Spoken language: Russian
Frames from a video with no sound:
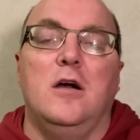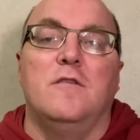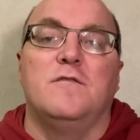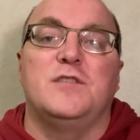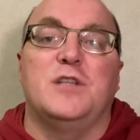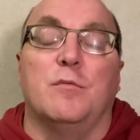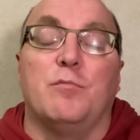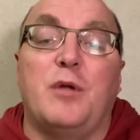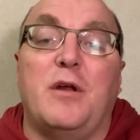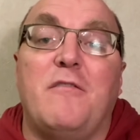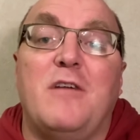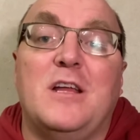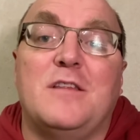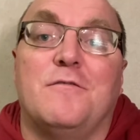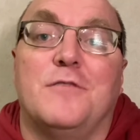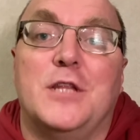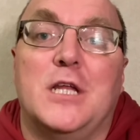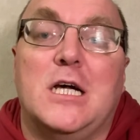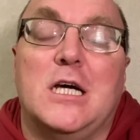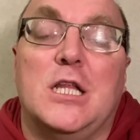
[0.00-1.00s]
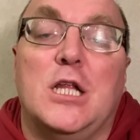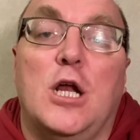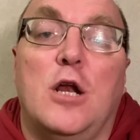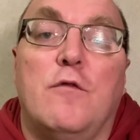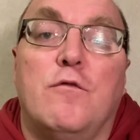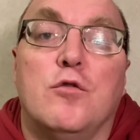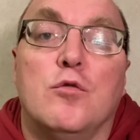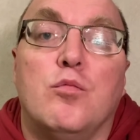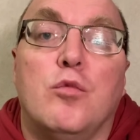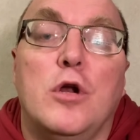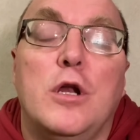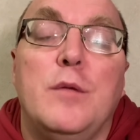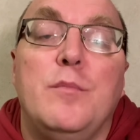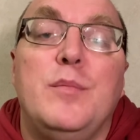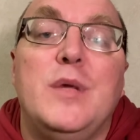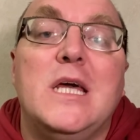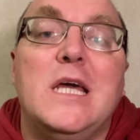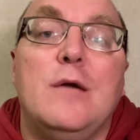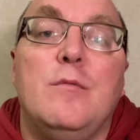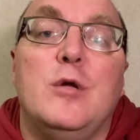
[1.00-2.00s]
Всем привет, вы на канале Футбольный
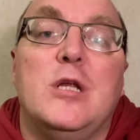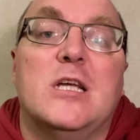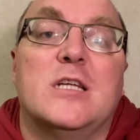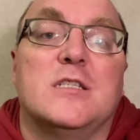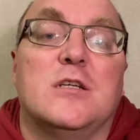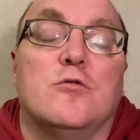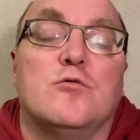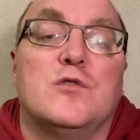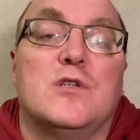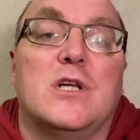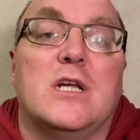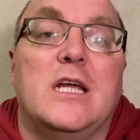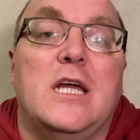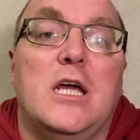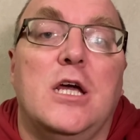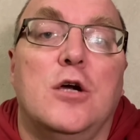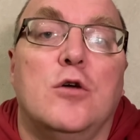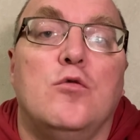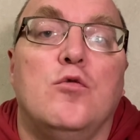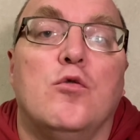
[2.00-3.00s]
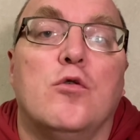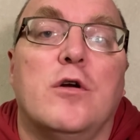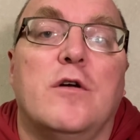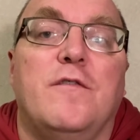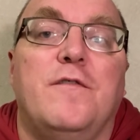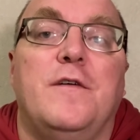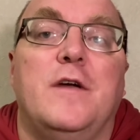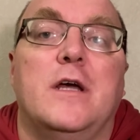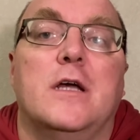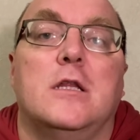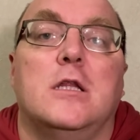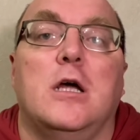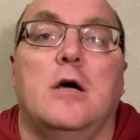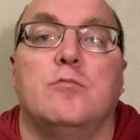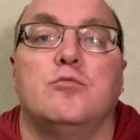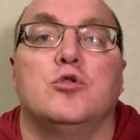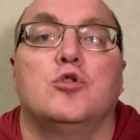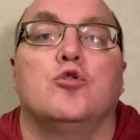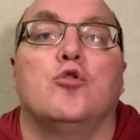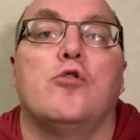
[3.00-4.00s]
Биги, меня зовут Сергей Егоров, и это
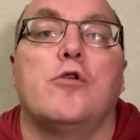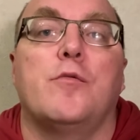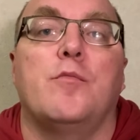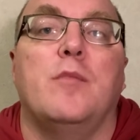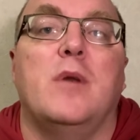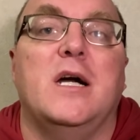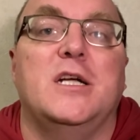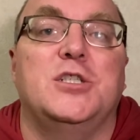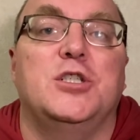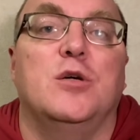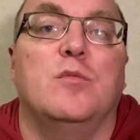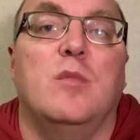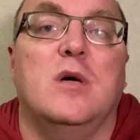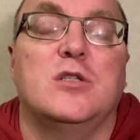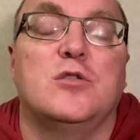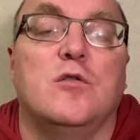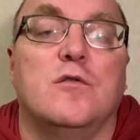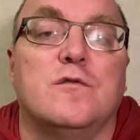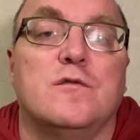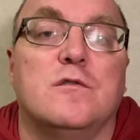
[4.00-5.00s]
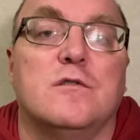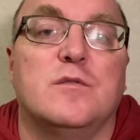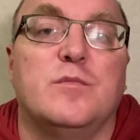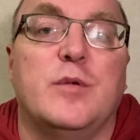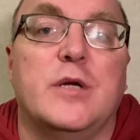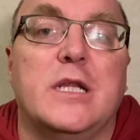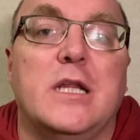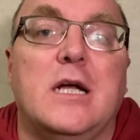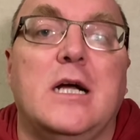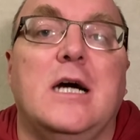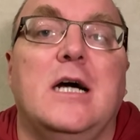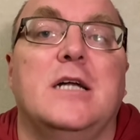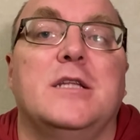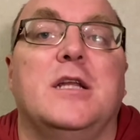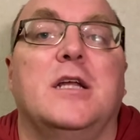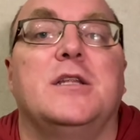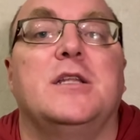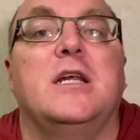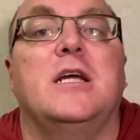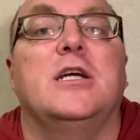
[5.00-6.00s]
обзор матча московского «Спартака» от
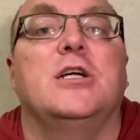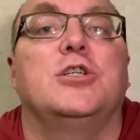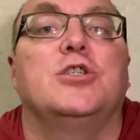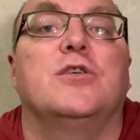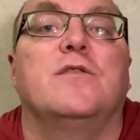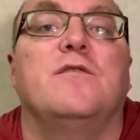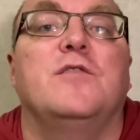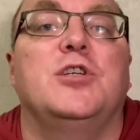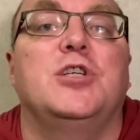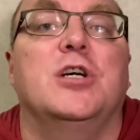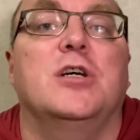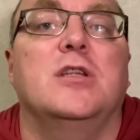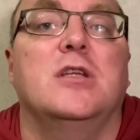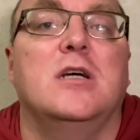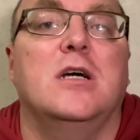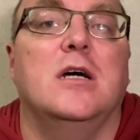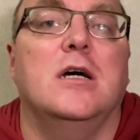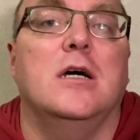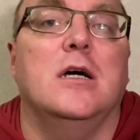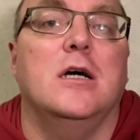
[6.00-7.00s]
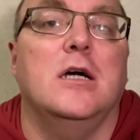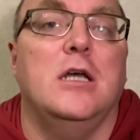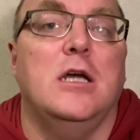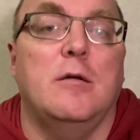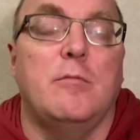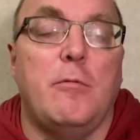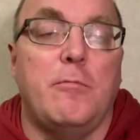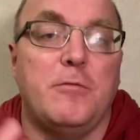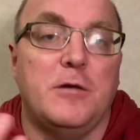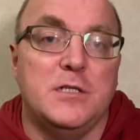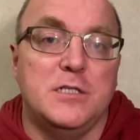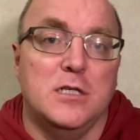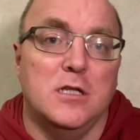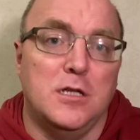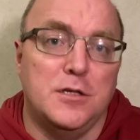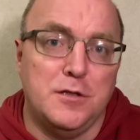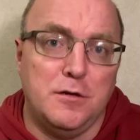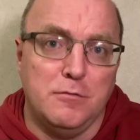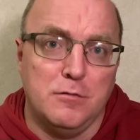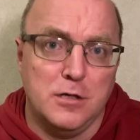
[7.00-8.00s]
Андрея Червиченко. Я попросил
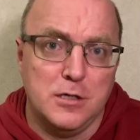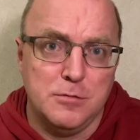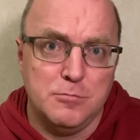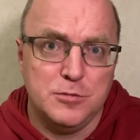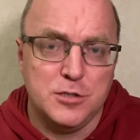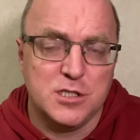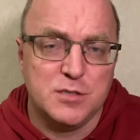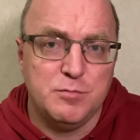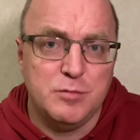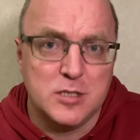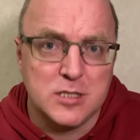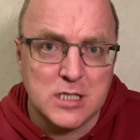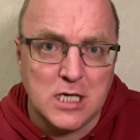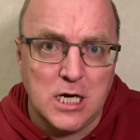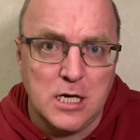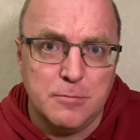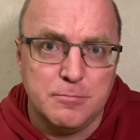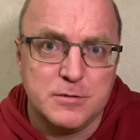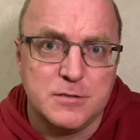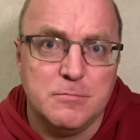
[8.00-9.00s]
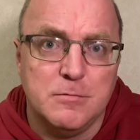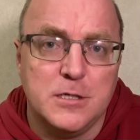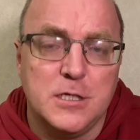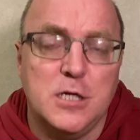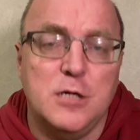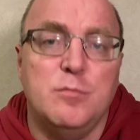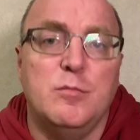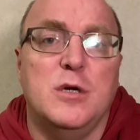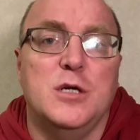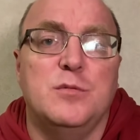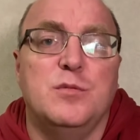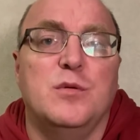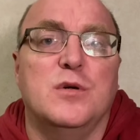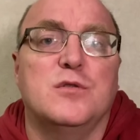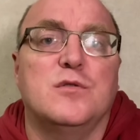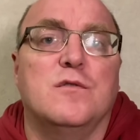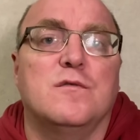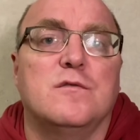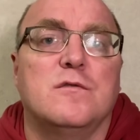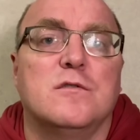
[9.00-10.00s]
Андрея Владимировича специально посмотреть матч
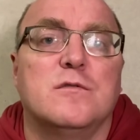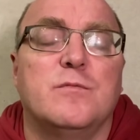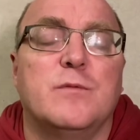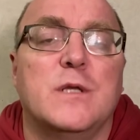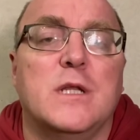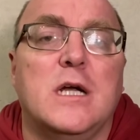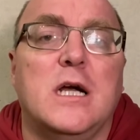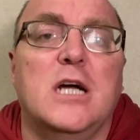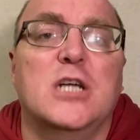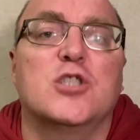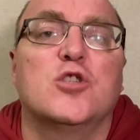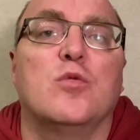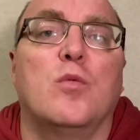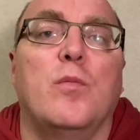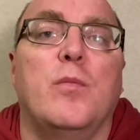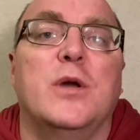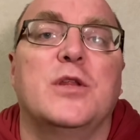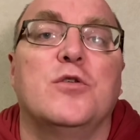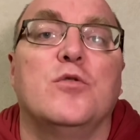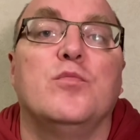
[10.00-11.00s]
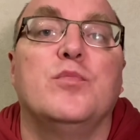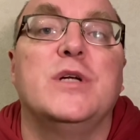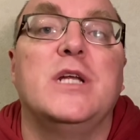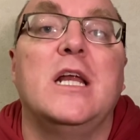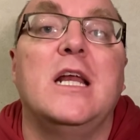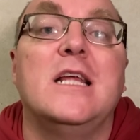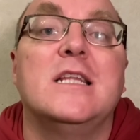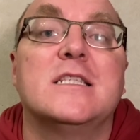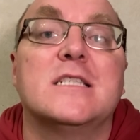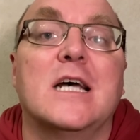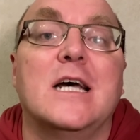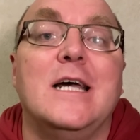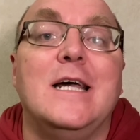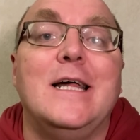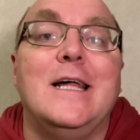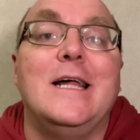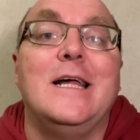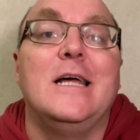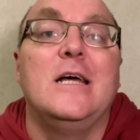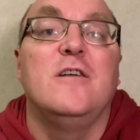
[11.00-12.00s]
московского «Спартака», чтобы потом поделиться
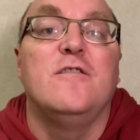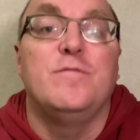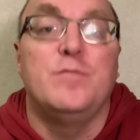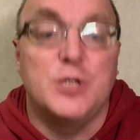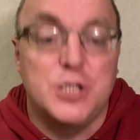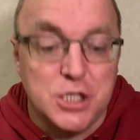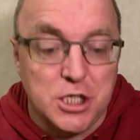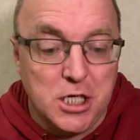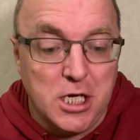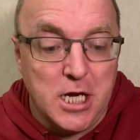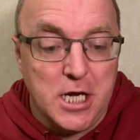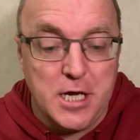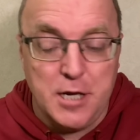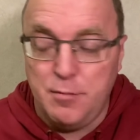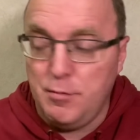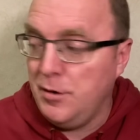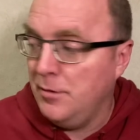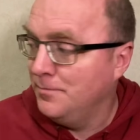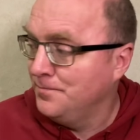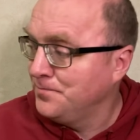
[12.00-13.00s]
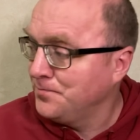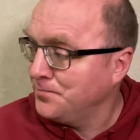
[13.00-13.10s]
впечатлениями.